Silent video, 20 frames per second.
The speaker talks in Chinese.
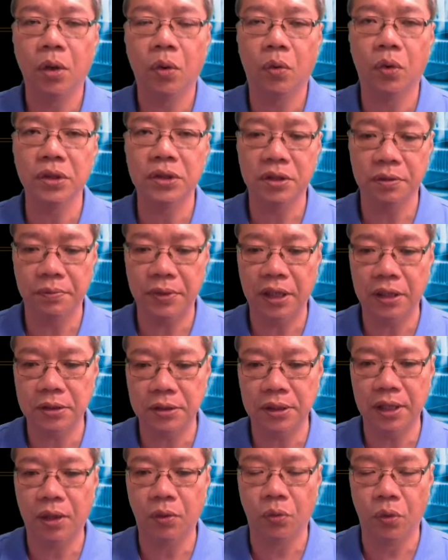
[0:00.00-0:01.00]
我怎么样
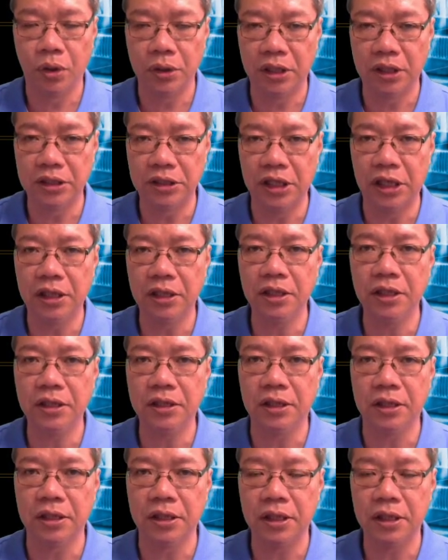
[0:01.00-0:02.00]
让我的人力
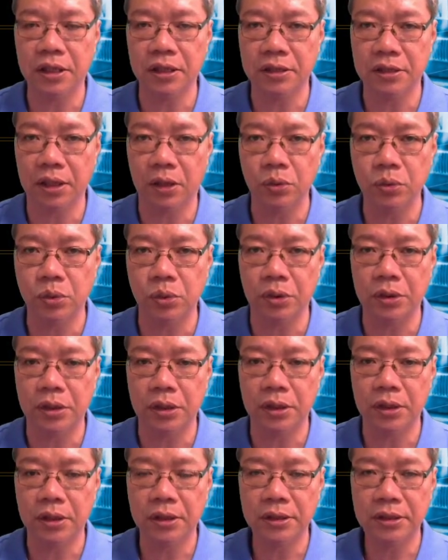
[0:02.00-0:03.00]
的一个操作
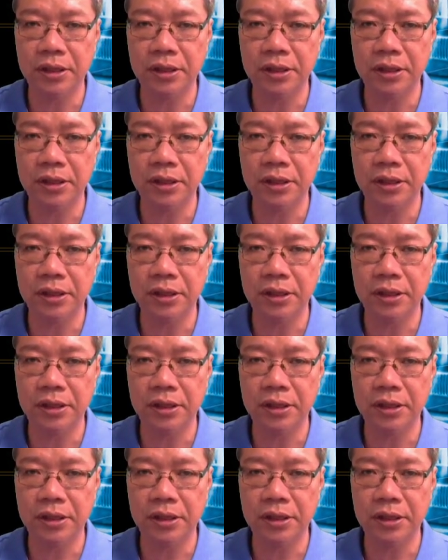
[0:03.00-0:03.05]
呢，